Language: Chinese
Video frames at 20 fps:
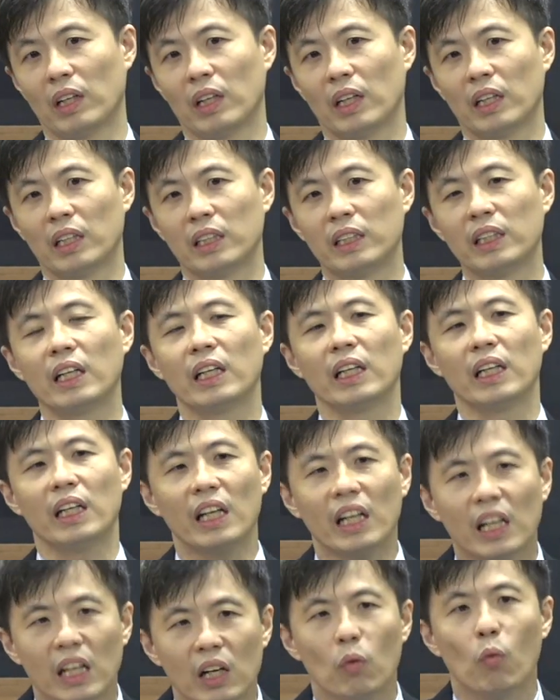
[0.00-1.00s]
也
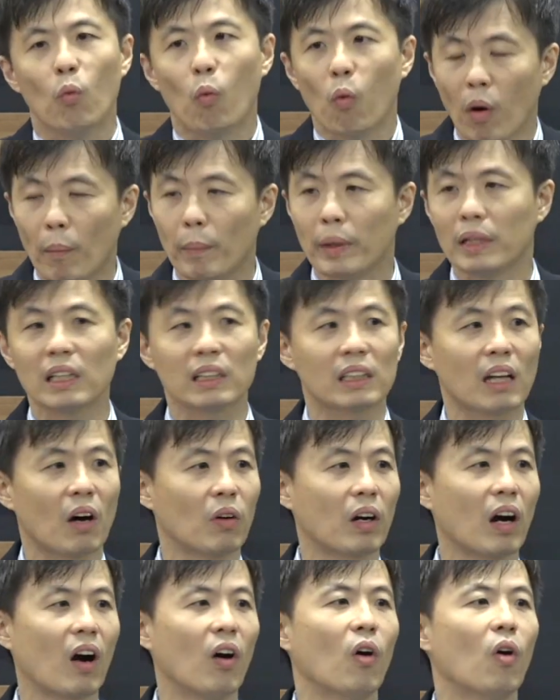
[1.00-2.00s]
因我们的祷
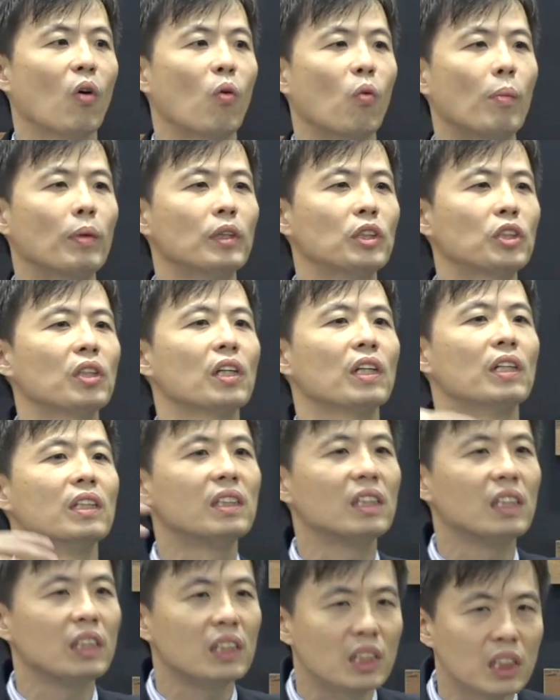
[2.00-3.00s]
告，我们曾
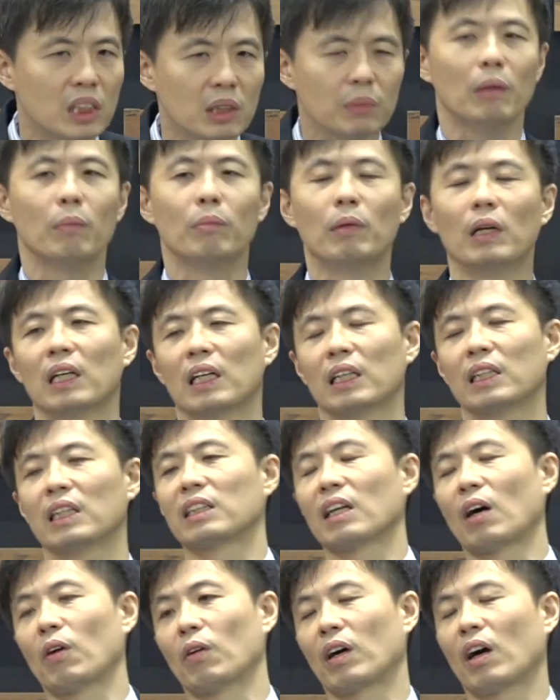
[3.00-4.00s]
经这么蒙恩的
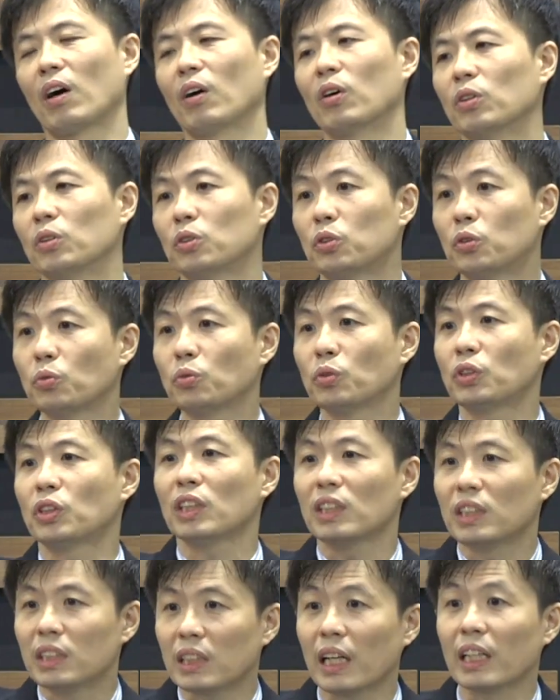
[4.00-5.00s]
祷告，主
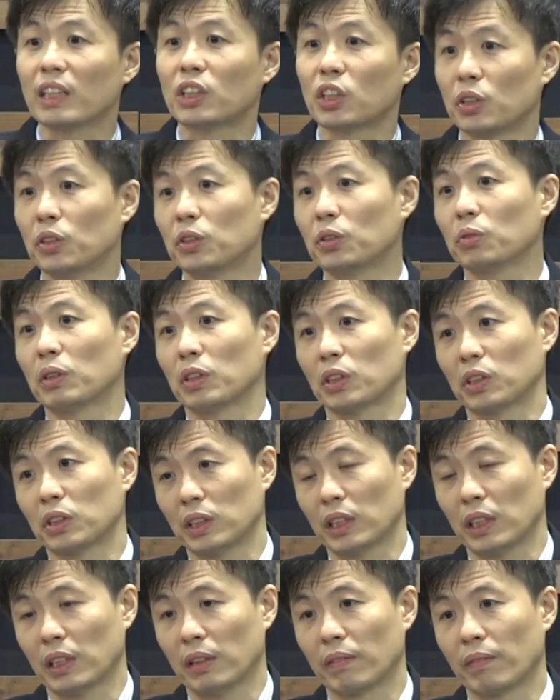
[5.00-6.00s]
正在成就的事
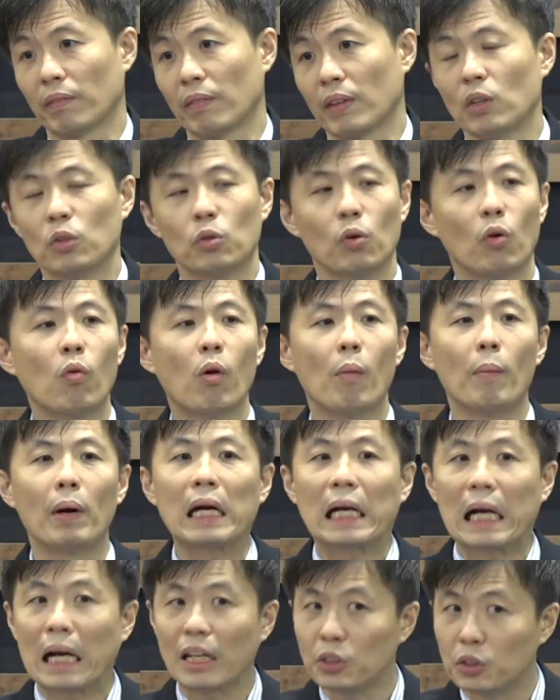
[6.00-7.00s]
情，我们
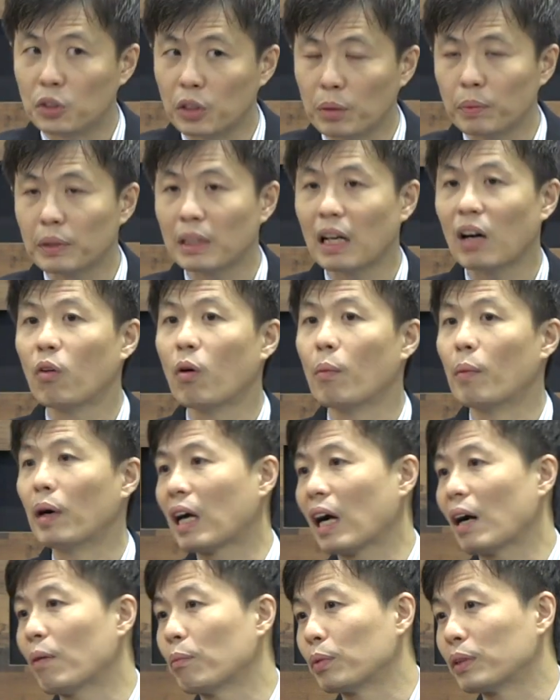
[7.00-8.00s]
感觉不到，我们
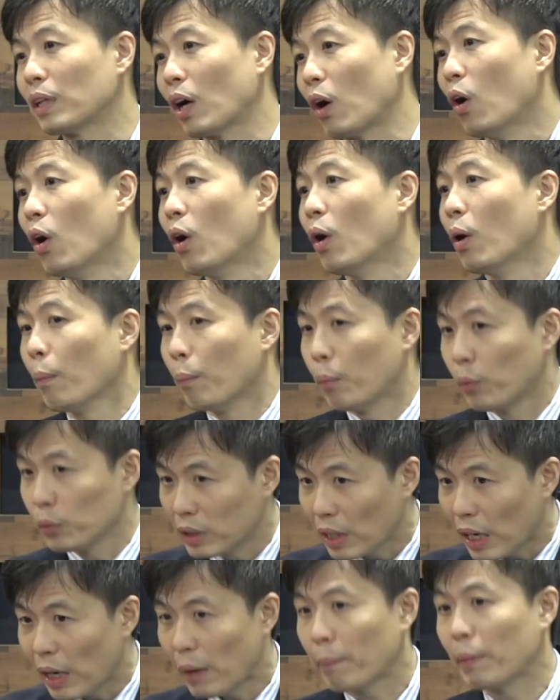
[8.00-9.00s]
看不到，不
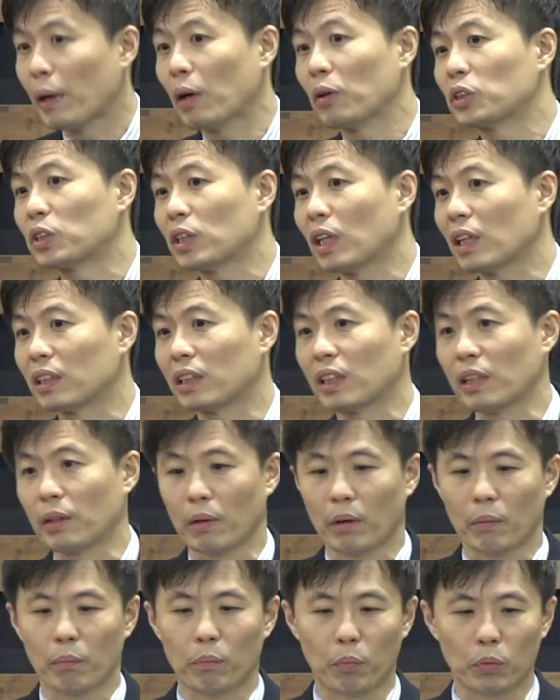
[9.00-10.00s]
代表上帝
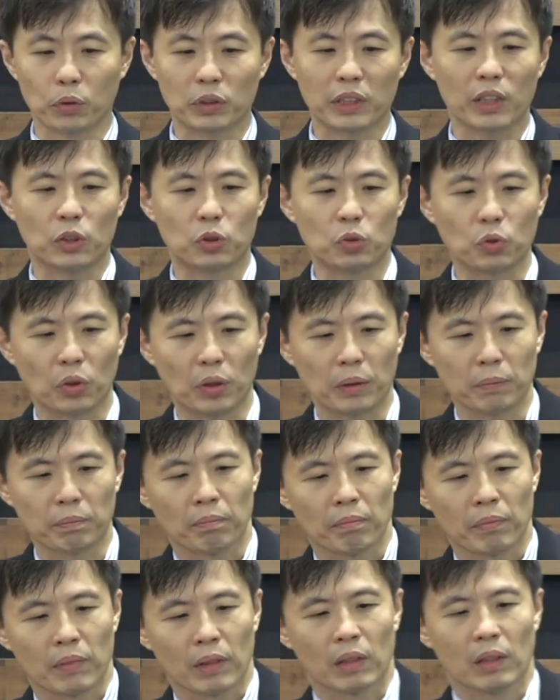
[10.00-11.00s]
不在做。
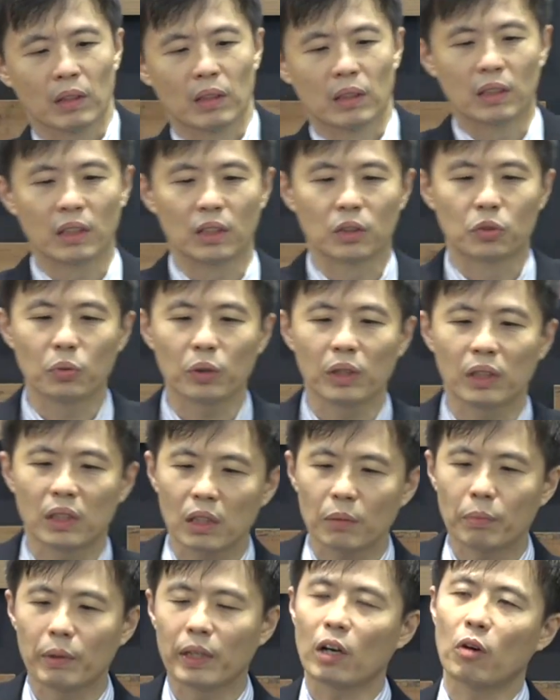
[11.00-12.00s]
呃，所以
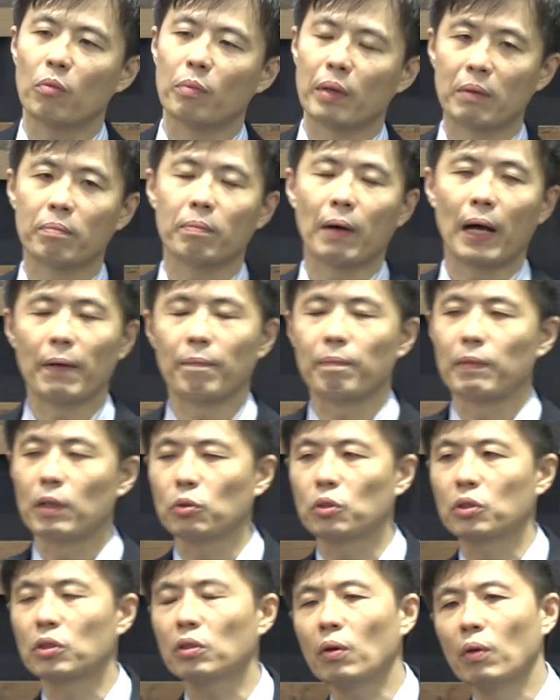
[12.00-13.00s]
特别要明白，有
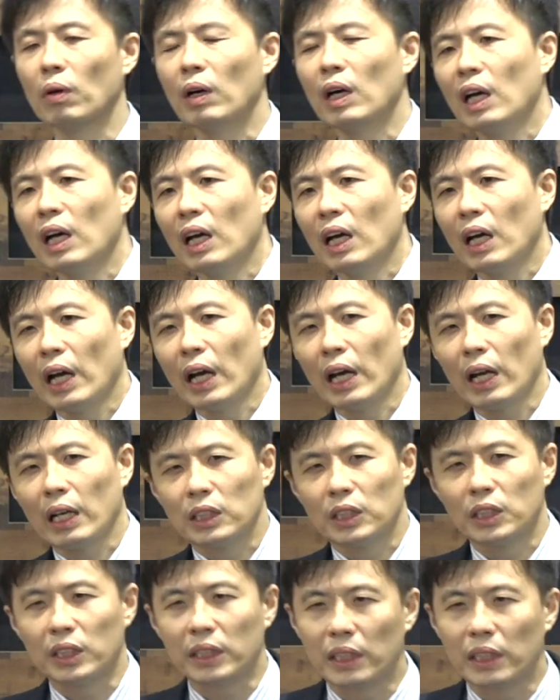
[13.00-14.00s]
时候邪